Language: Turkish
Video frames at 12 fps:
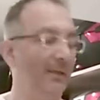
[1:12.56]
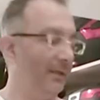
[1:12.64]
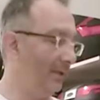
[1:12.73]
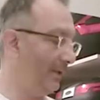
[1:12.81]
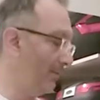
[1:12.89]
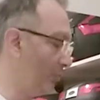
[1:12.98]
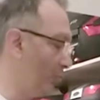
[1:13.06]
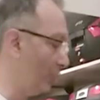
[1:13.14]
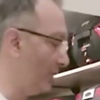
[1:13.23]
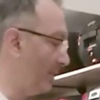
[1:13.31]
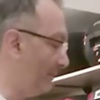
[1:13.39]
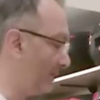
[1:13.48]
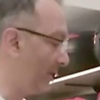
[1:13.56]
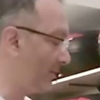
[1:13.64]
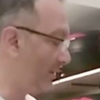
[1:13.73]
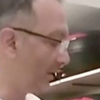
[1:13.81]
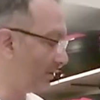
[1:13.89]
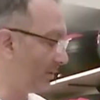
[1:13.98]
E, bunun hani
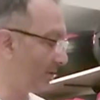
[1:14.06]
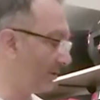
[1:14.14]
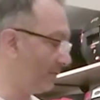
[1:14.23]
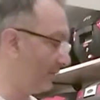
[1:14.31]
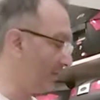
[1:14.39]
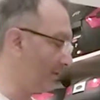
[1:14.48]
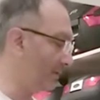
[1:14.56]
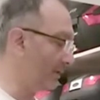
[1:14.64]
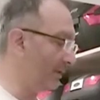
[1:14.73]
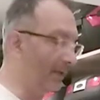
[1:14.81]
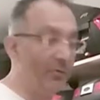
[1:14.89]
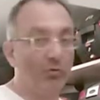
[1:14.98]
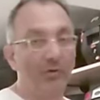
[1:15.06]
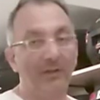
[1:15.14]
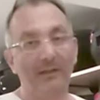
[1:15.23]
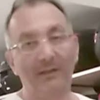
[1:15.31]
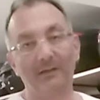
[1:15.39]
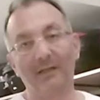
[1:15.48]
birkaç tane çeşidi var. En çok
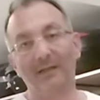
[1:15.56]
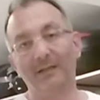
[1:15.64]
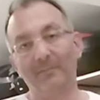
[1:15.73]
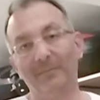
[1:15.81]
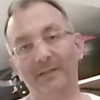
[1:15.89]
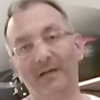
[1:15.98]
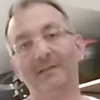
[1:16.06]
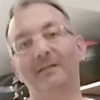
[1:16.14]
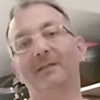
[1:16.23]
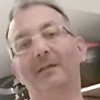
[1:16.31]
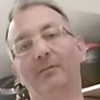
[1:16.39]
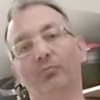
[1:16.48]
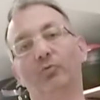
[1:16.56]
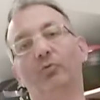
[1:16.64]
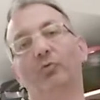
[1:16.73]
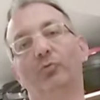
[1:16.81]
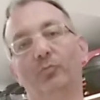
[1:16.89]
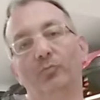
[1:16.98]
alınanlardan bir tanesi diye
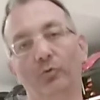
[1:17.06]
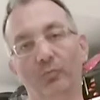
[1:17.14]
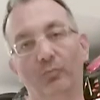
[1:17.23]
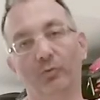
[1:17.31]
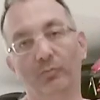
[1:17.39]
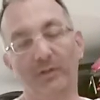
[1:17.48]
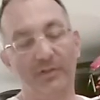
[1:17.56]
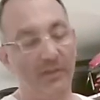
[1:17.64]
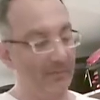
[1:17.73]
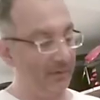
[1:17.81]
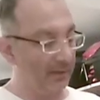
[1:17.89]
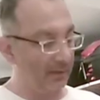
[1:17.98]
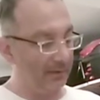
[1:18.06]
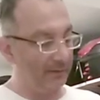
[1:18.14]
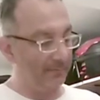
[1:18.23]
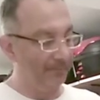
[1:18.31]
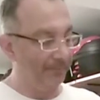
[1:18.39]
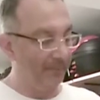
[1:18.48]
bu bunu, bunu bacağıma
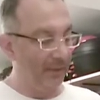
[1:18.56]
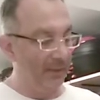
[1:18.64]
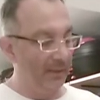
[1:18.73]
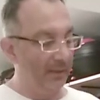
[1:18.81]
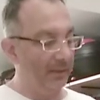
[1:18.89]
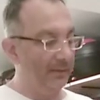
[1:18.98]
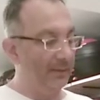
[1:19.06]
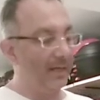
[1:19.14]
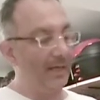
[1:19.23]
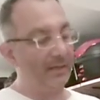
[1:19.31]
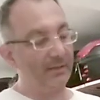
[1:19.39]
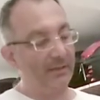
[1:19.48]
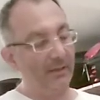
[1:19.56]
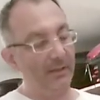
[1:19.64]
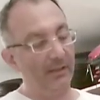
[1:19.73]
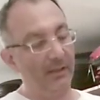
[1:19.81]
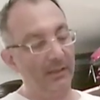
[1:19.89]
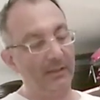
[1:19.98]
taktım. Diğer
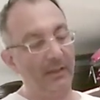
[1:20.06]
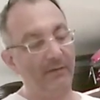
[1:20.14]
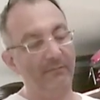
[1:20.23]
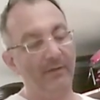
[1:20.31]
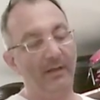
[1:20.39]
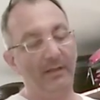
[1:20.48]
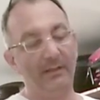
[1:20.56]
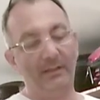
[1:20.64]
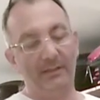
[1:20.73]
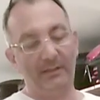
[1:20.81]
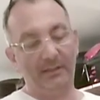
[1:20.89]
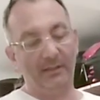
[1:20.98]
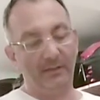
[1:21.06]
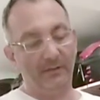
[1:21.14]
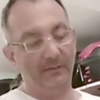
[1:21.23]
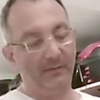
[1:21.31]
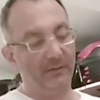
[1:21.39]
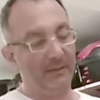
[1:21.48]
alınan ve hani
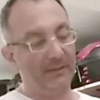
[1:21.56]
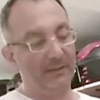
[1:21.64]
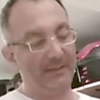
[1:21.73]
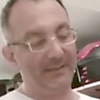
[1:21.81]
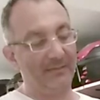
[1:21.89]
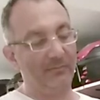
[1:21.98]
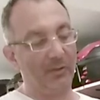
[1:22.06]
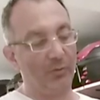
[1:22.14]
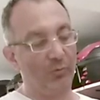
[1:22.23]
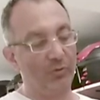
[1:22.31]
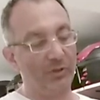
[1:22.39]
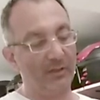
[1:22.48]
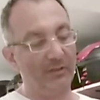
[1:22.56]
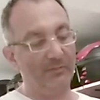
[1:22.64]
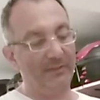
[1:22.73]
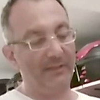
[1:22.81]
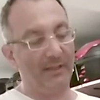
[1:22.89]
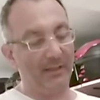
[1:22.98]
iki kısımdan oluşan
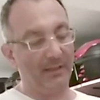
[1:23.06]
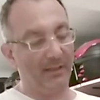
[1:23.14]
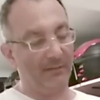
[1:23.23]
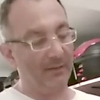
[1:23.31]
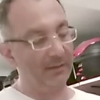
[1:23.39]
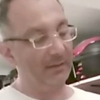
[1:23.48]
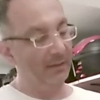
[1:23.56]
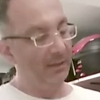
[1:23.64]
bir tane daha var.